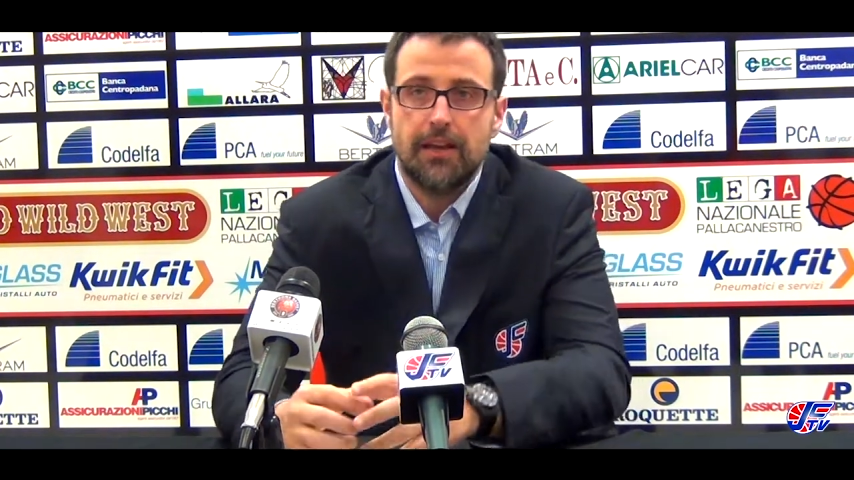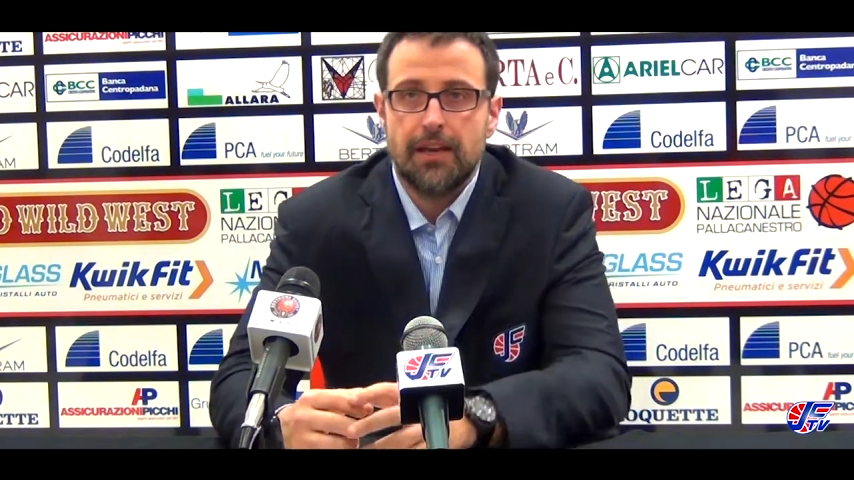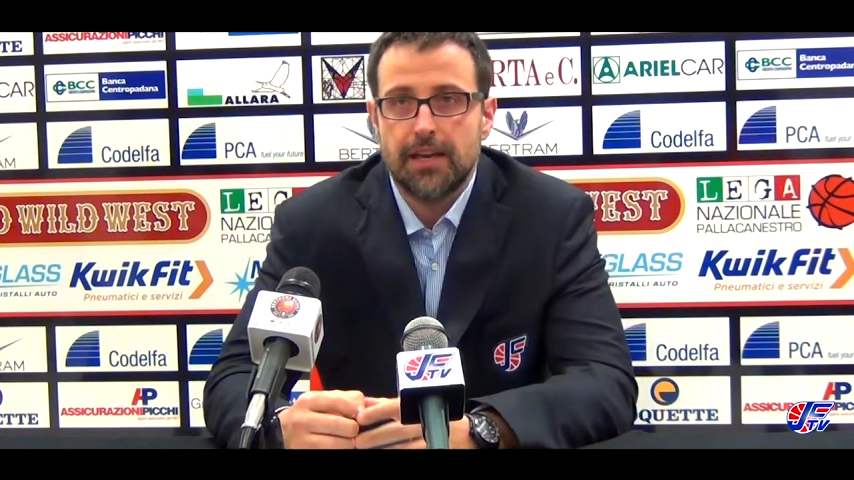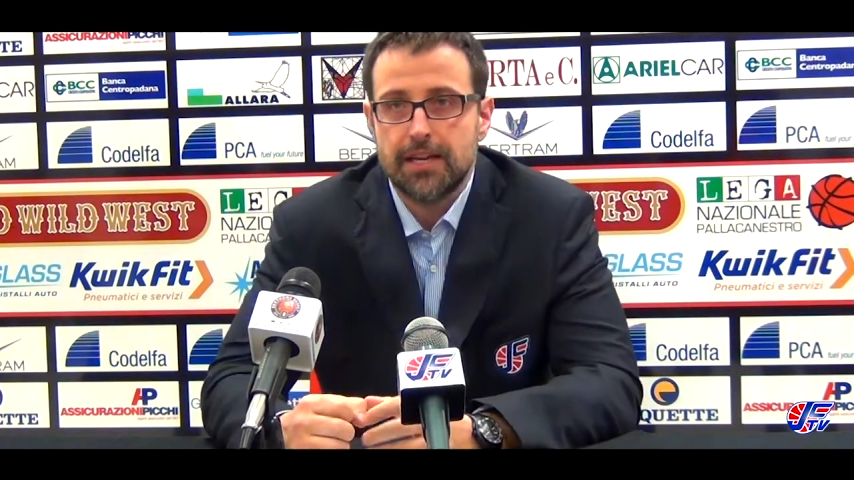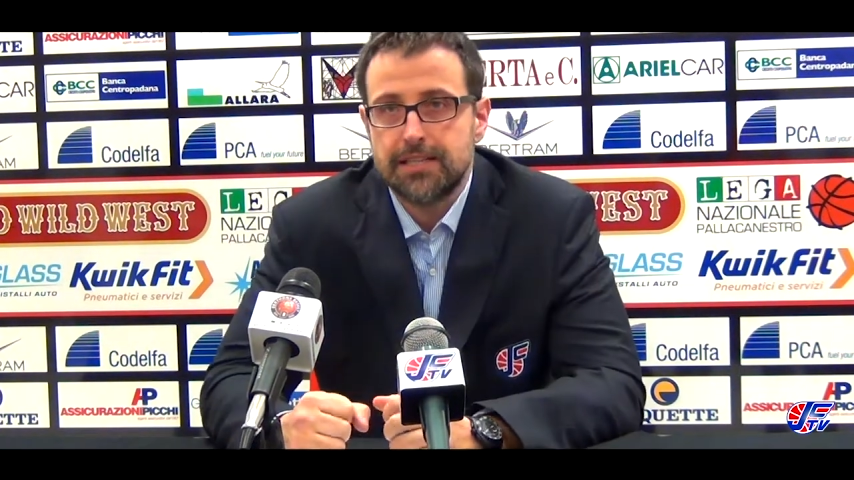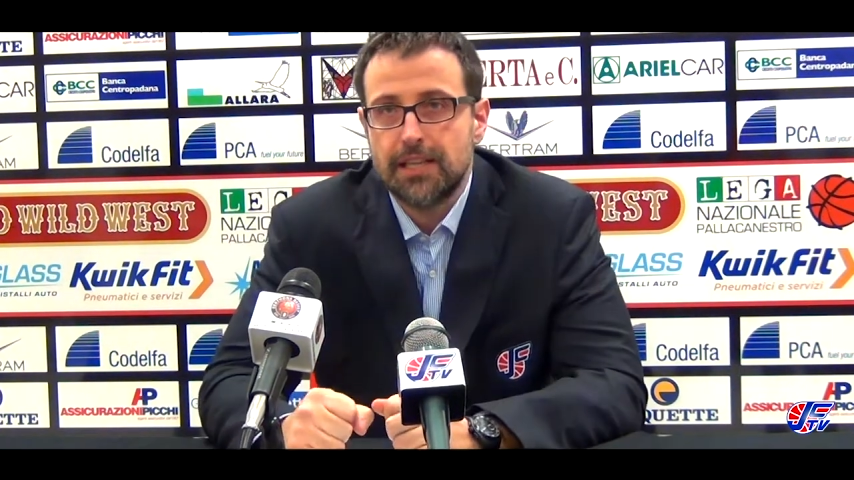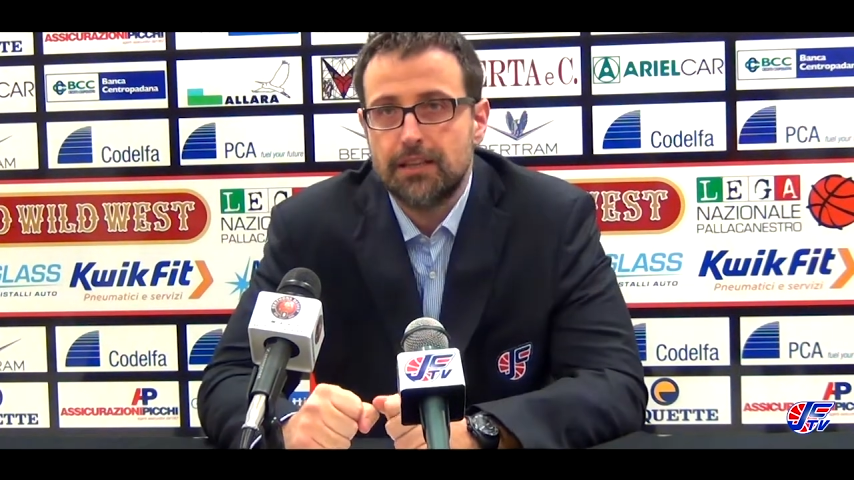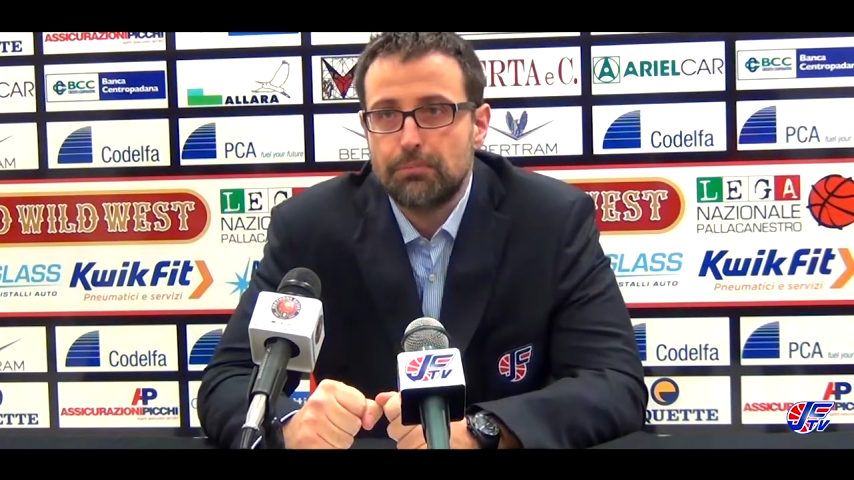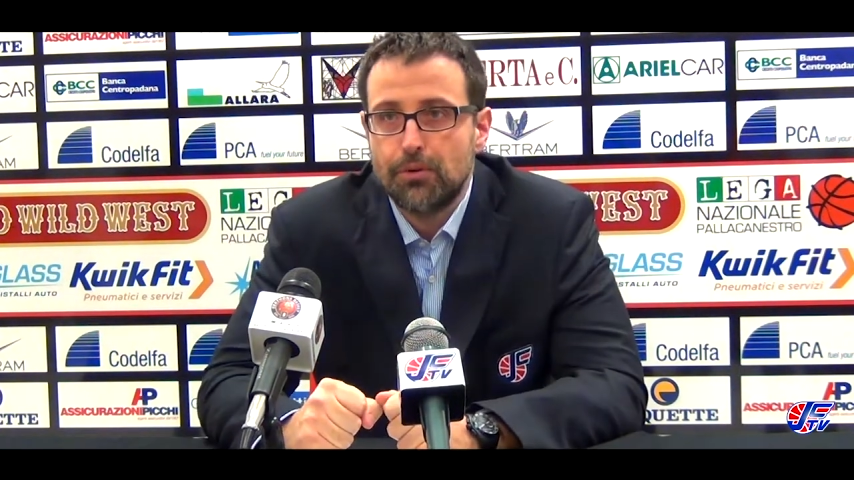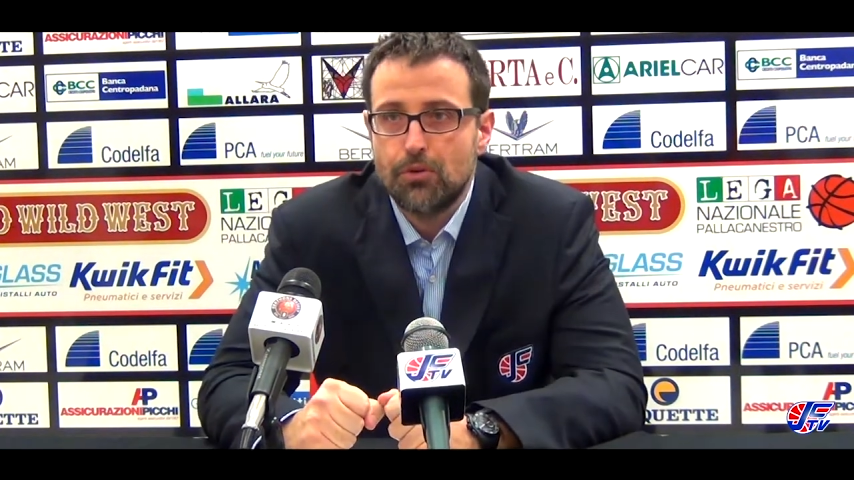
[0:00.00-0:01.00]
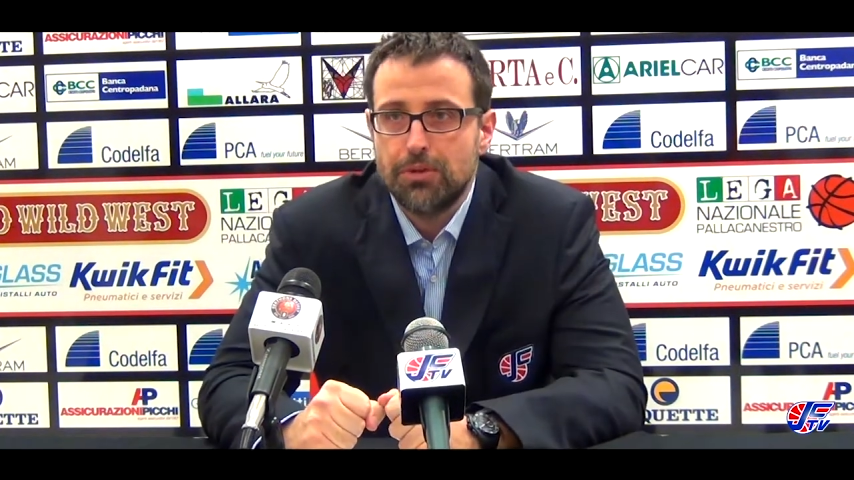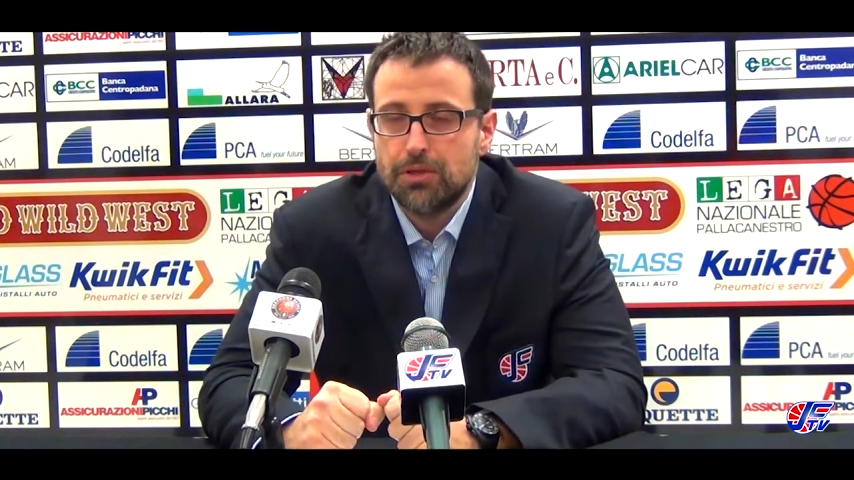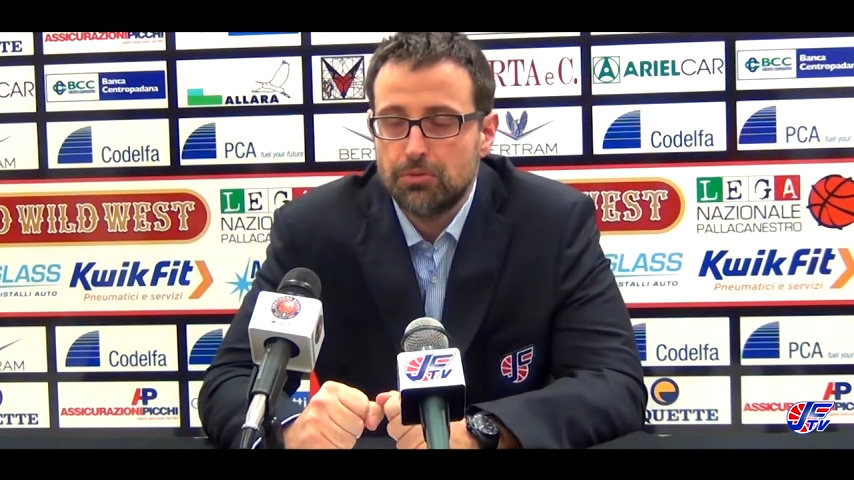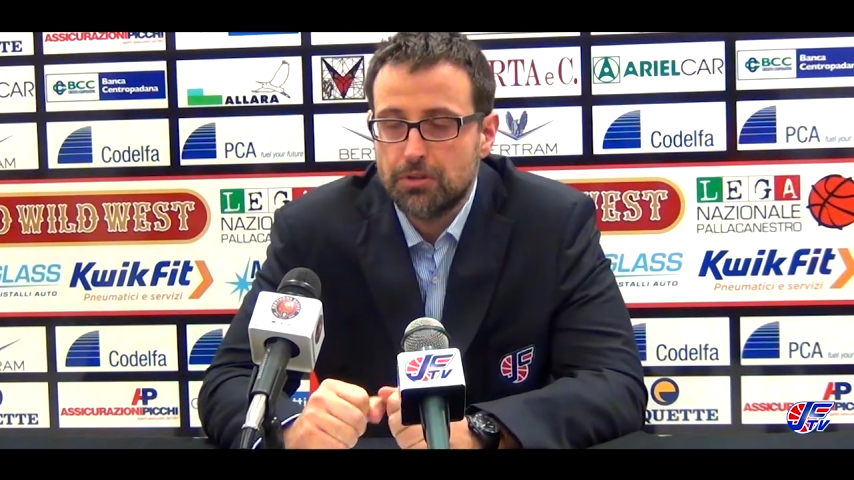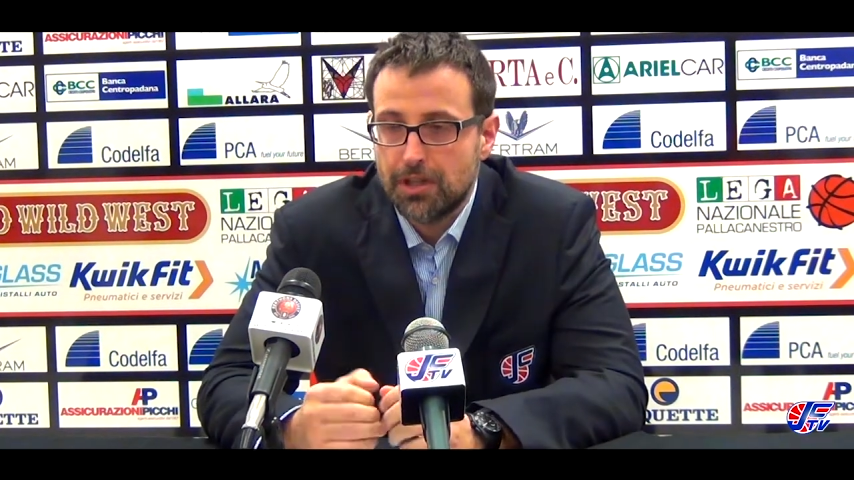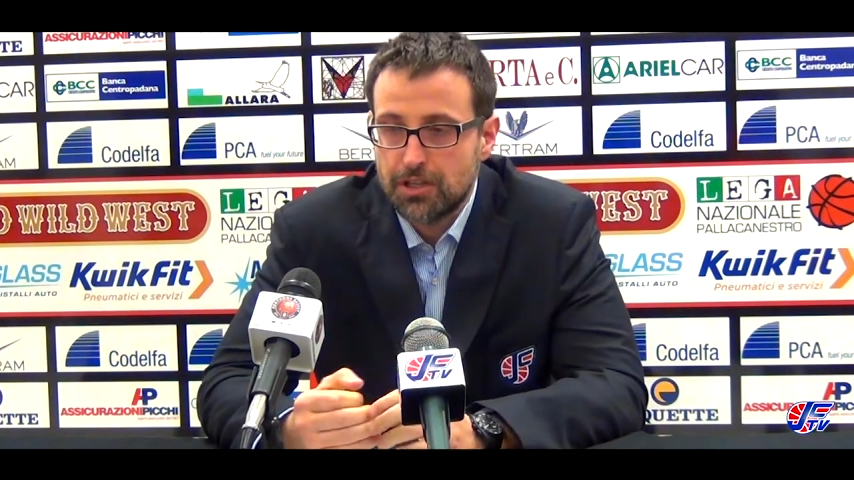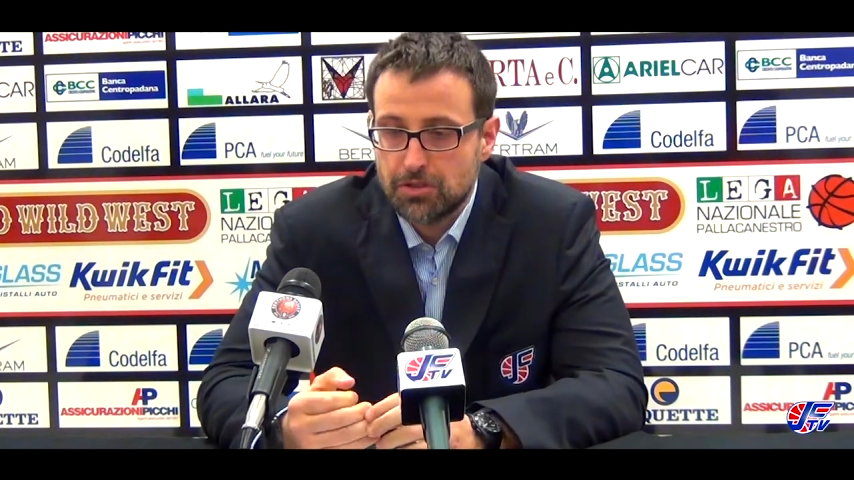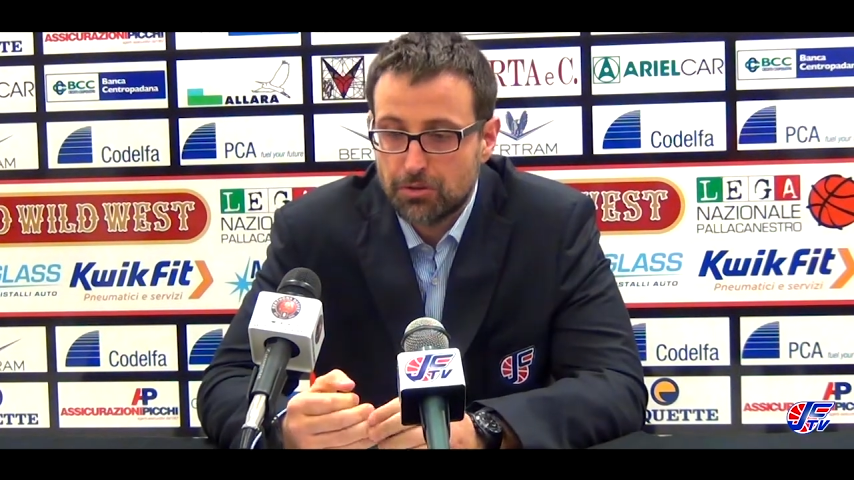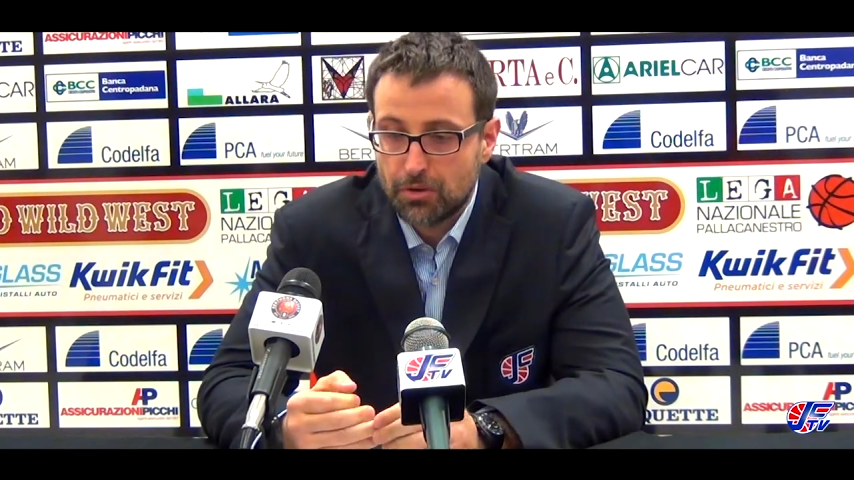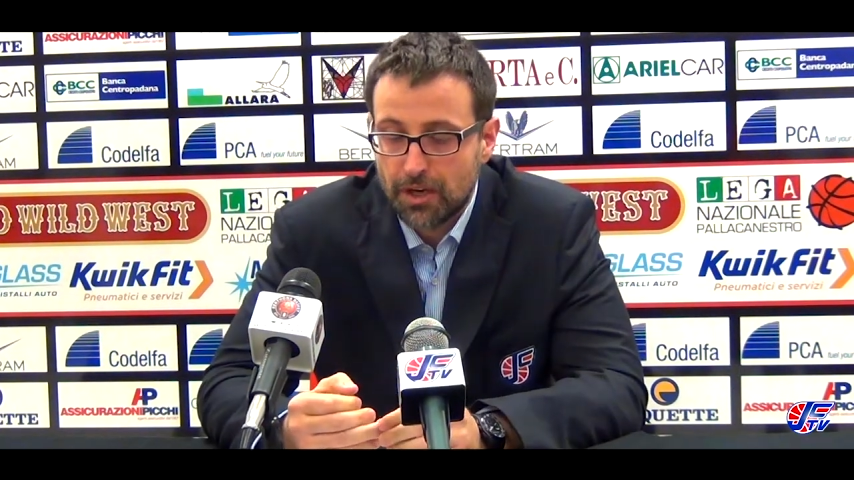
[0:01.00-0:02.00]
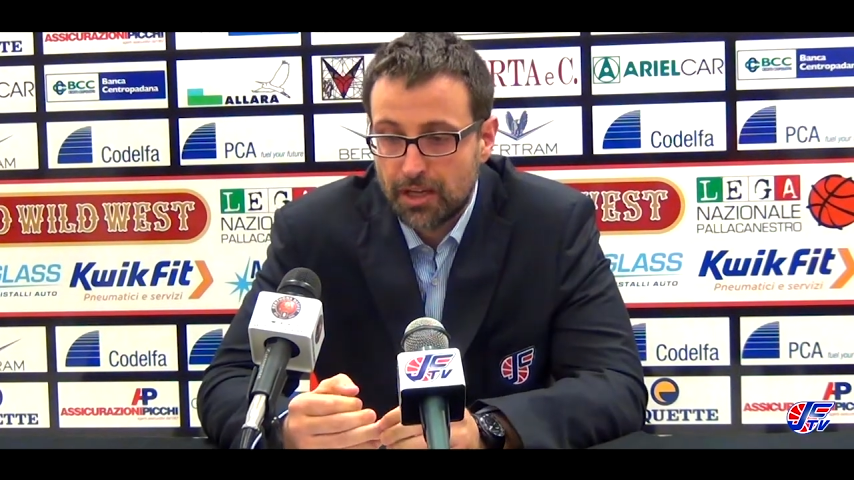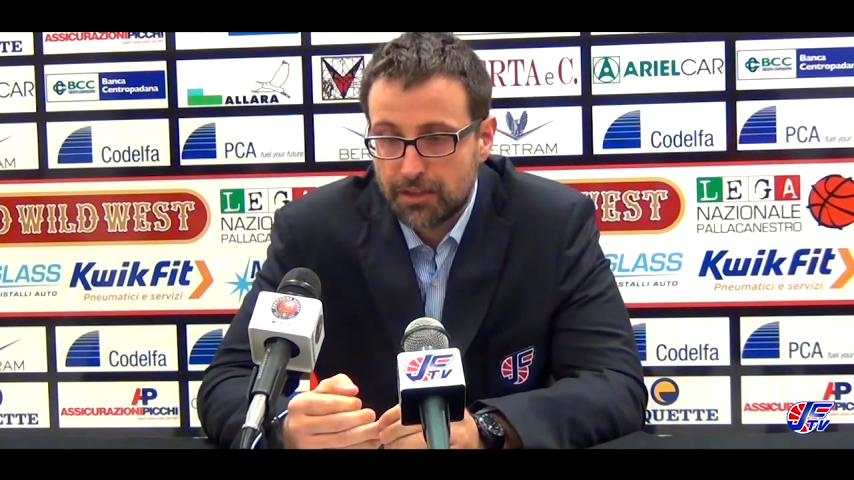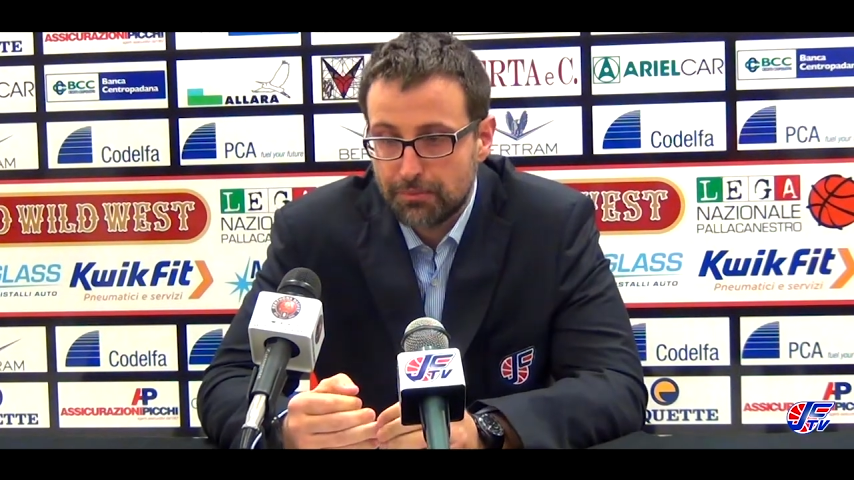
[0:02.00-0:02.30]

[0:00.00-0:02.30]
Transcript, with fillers: era stata un po' combattuta, adesso è tornata,